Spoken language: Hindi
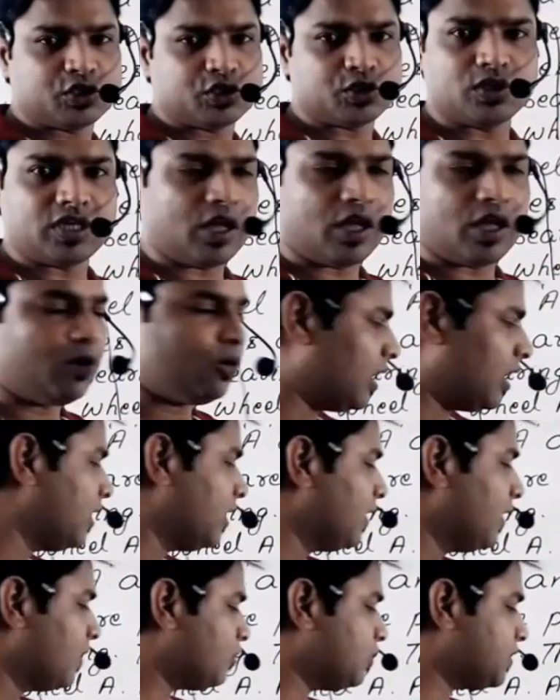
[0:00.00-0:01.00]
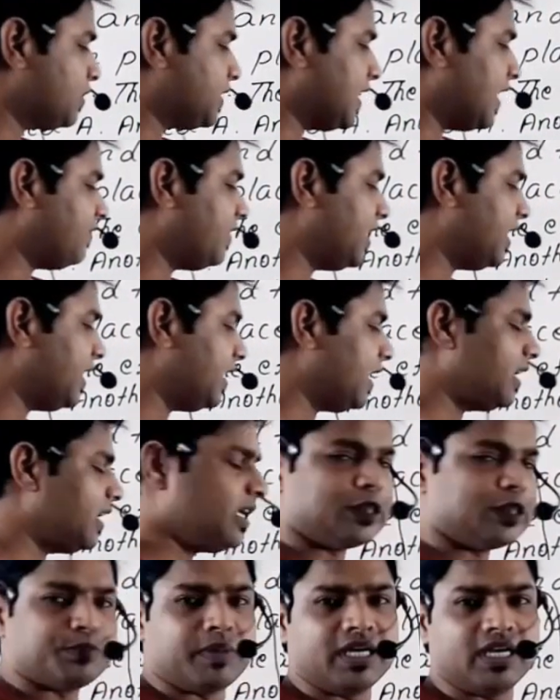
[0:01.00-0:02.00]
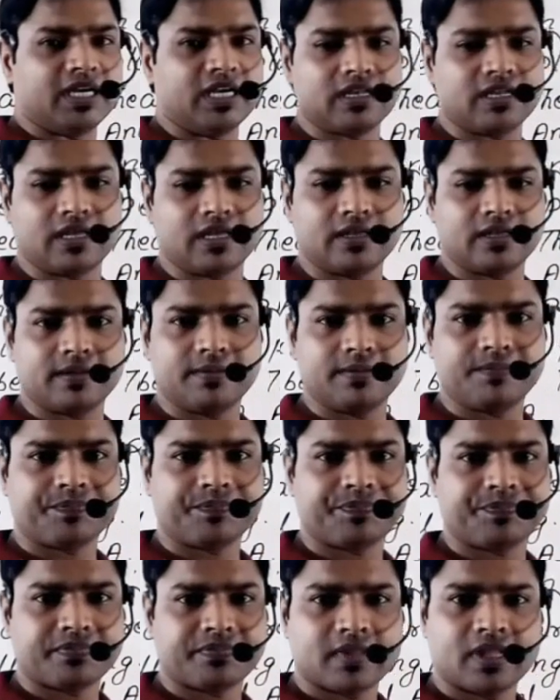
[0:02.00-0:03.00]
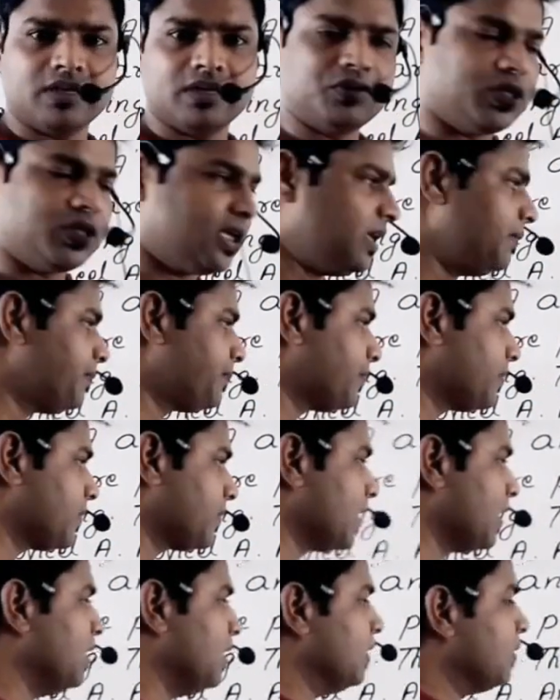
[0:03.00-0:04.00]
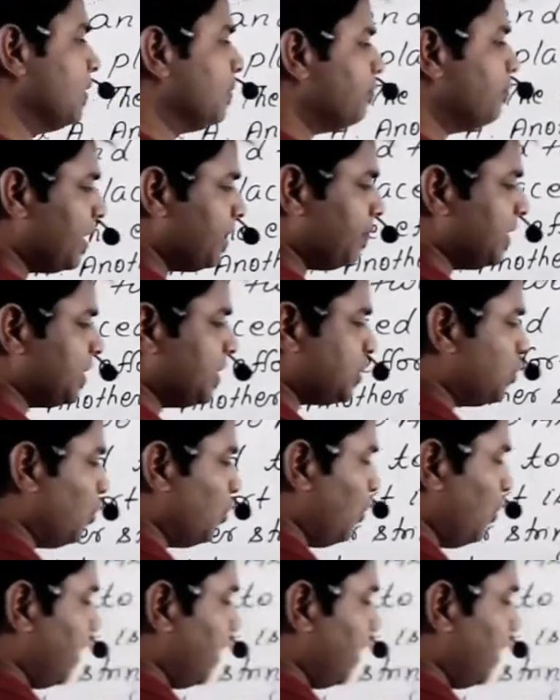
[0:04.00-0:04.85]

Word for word: छोटा होगा तो साफ्ट नहीं कहेंगे स्पेंडल कहेंगे ठीक है मेरे पास दो